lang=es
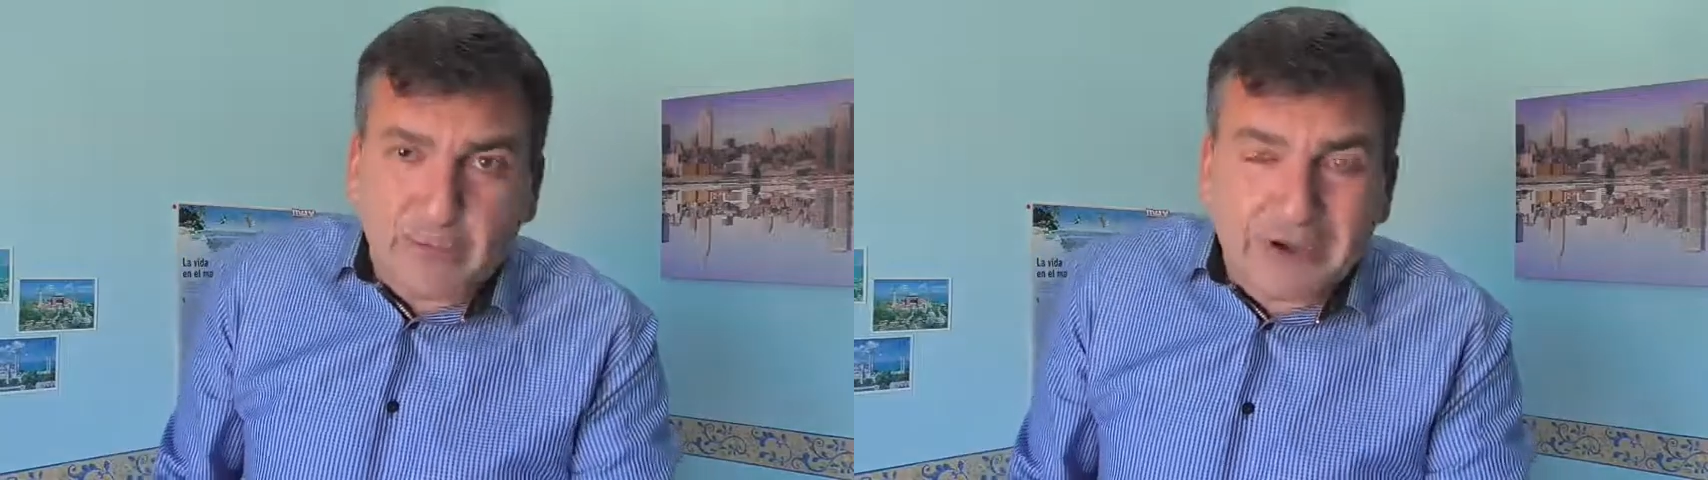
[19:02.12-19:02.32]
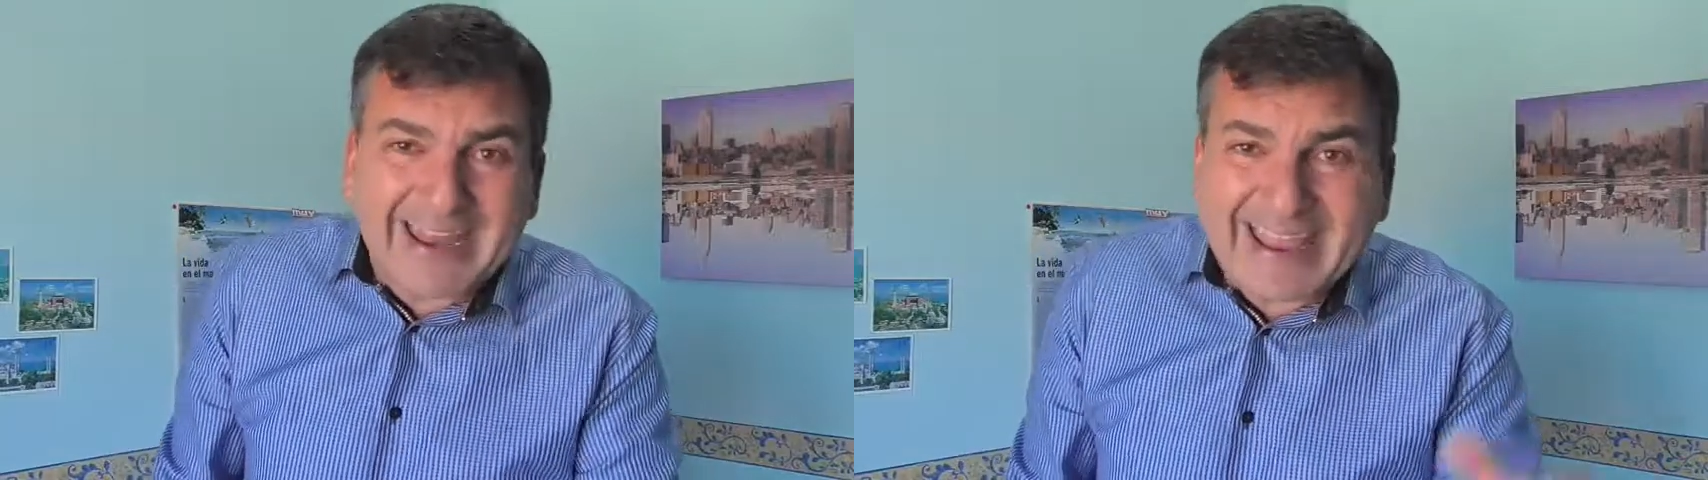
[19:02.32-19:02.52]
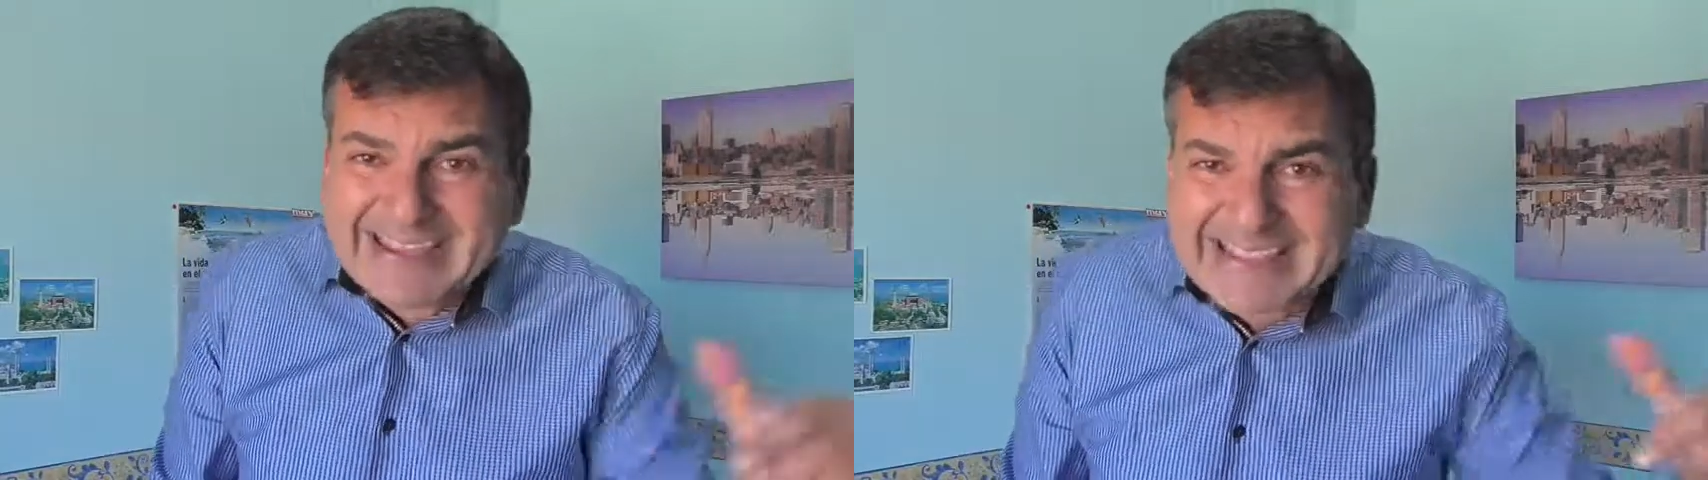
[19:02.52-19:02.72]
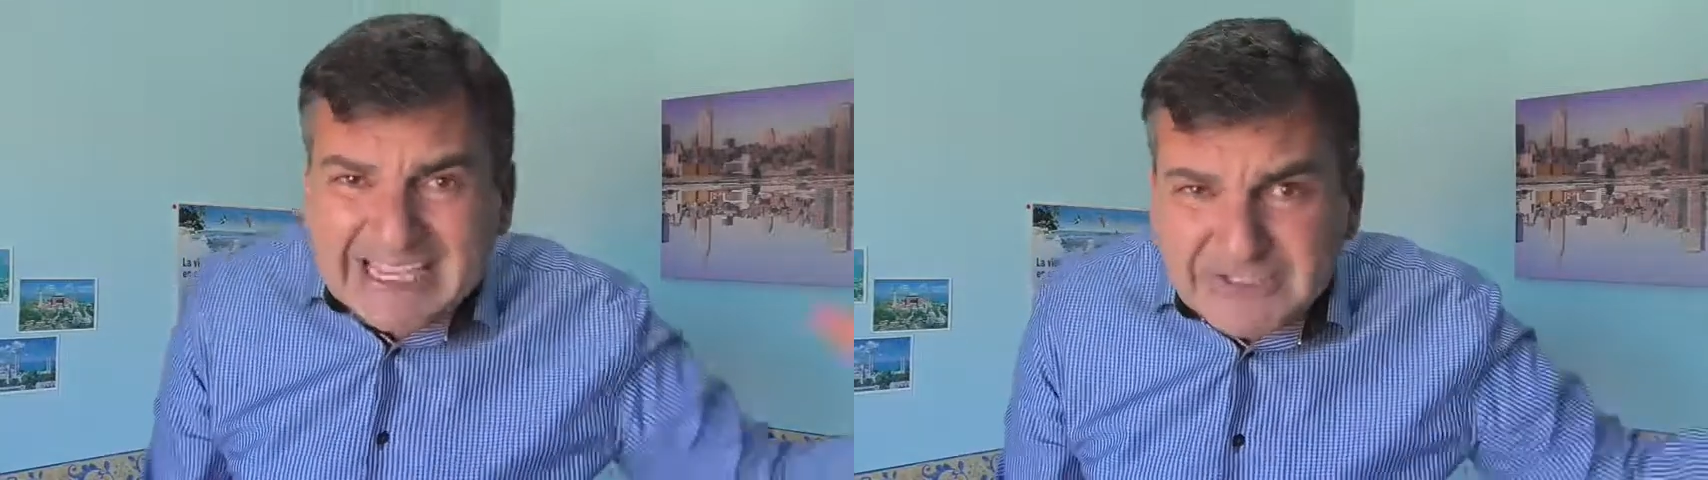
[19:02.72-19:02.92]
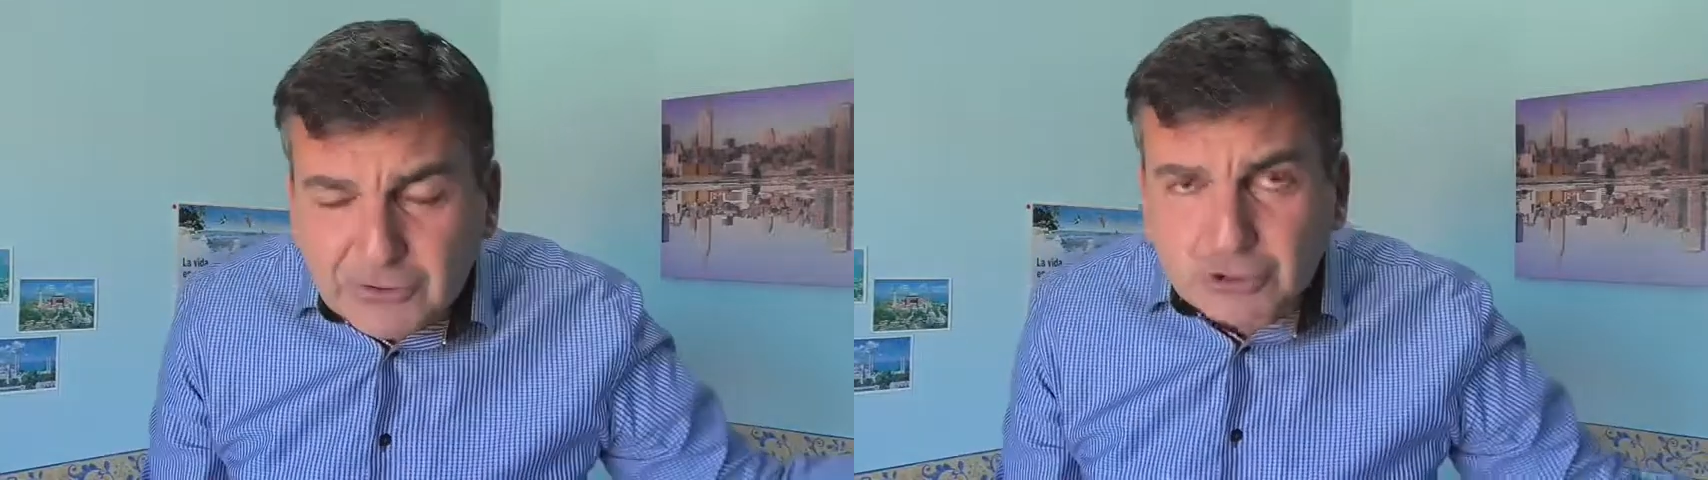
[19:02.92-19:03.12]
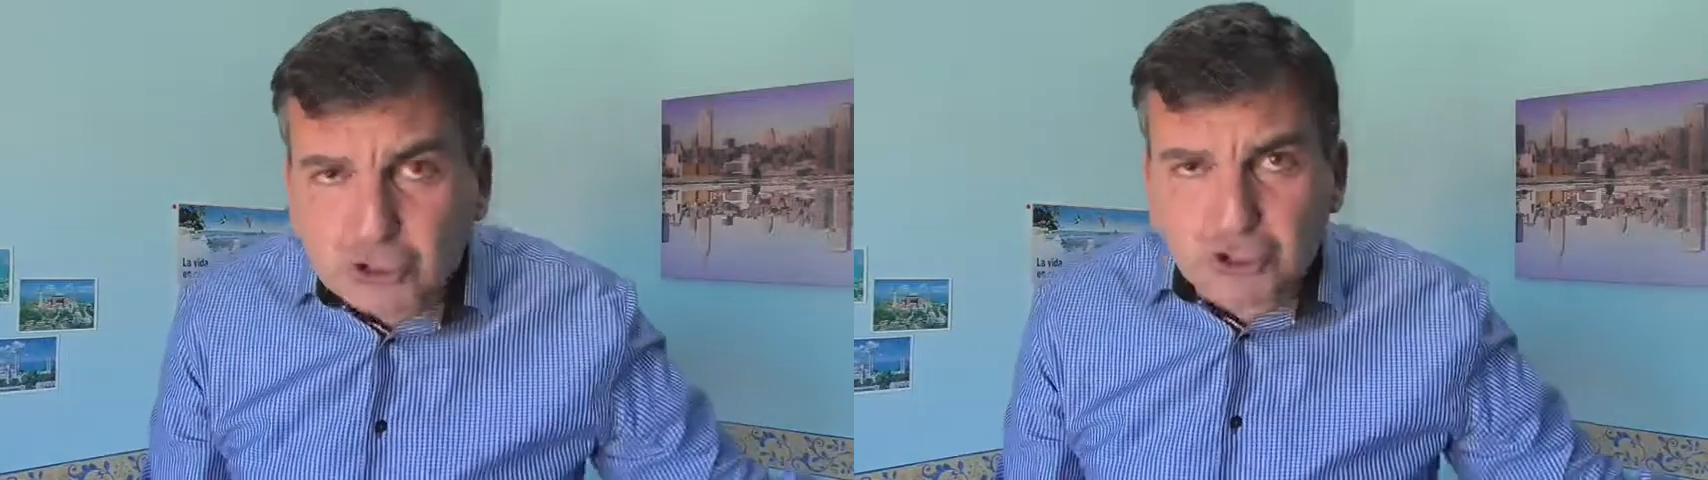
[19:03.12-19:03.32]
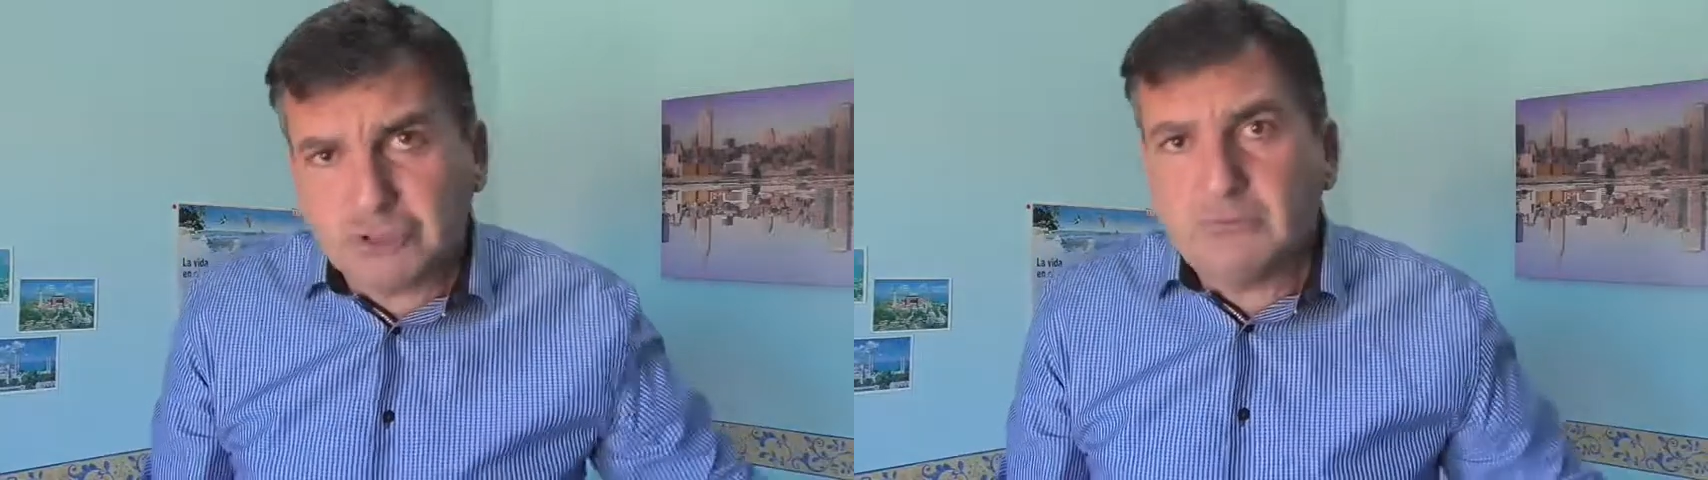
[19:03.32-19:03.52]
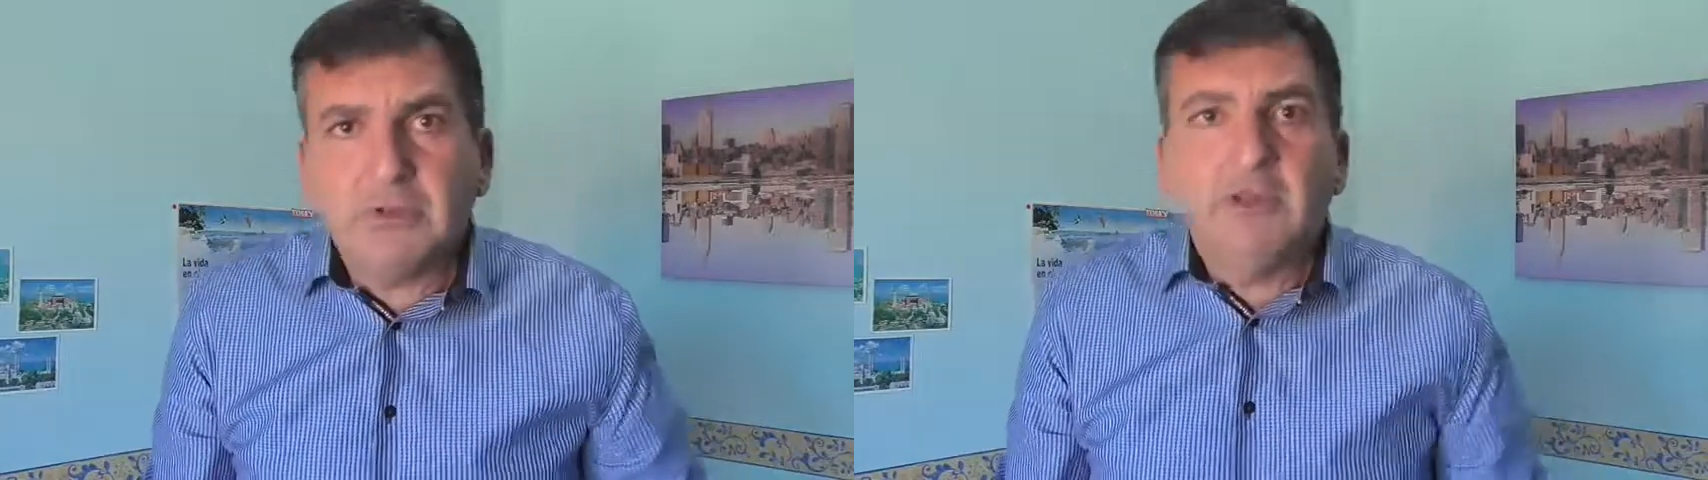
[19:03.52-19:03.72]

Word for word: que borre estas fotos